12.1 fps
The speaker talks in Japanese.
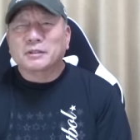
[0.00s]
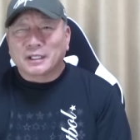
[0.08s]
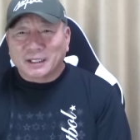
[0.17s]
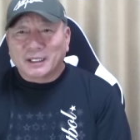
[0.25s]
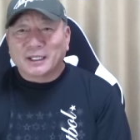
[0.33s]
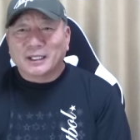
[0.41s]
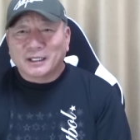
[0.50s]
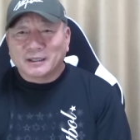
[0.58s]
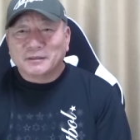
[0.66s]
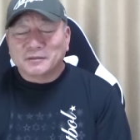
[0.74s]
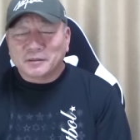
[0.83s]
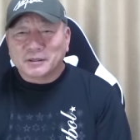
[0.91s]
うだ
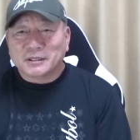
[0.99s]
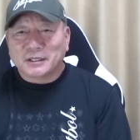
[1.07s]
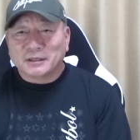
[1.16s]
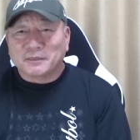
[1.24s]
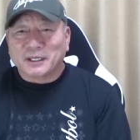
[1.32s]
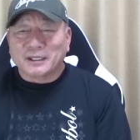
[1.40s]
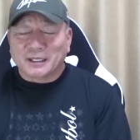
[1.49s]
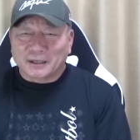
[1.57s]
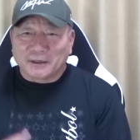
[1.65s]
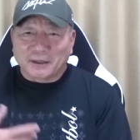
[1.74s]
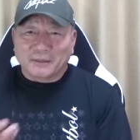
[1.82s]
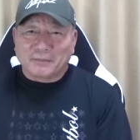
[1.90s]
な、苦しい紛れ
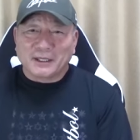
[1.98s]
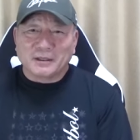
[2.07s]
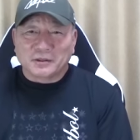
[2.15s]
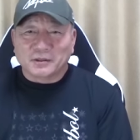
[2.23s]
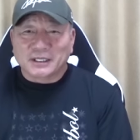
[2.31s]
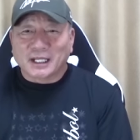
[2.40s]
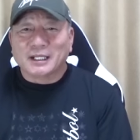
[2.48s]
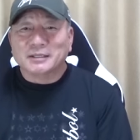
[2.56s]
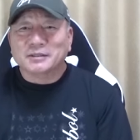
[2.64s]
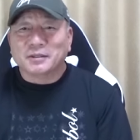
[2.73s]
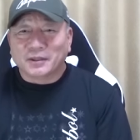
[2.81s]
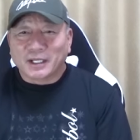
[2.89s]
にメリットを探
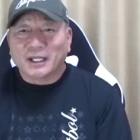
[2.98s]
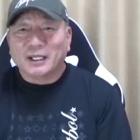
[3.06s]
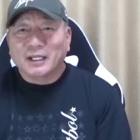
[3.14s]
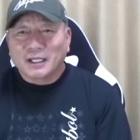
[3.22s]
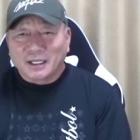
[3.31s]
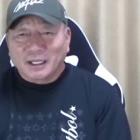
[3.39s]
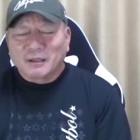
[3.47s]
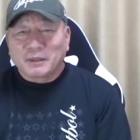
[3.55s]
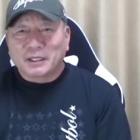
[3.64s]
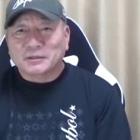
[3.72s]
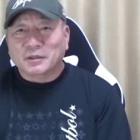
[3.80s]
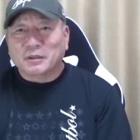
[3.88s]
すとね、
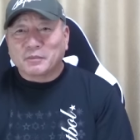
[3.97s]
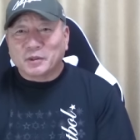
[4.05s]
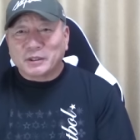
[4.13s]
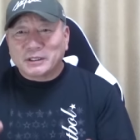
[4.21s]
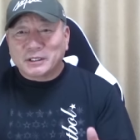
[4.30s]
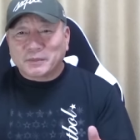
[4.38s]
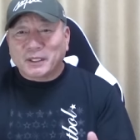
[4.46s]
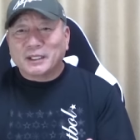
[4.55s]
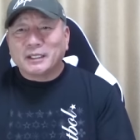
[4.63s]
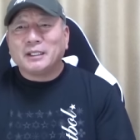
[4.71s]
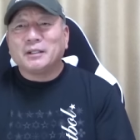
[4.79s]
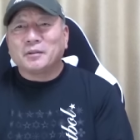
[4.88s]
まあそれはもう一
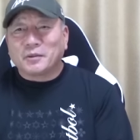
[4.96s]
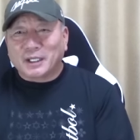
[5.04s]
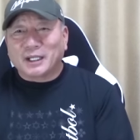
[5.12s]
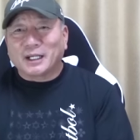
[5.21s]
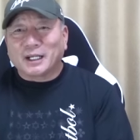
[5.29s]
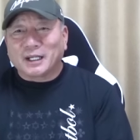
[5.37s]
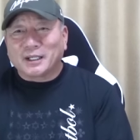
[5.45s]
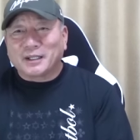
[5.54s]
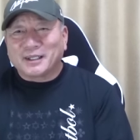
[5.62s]
番いいのは、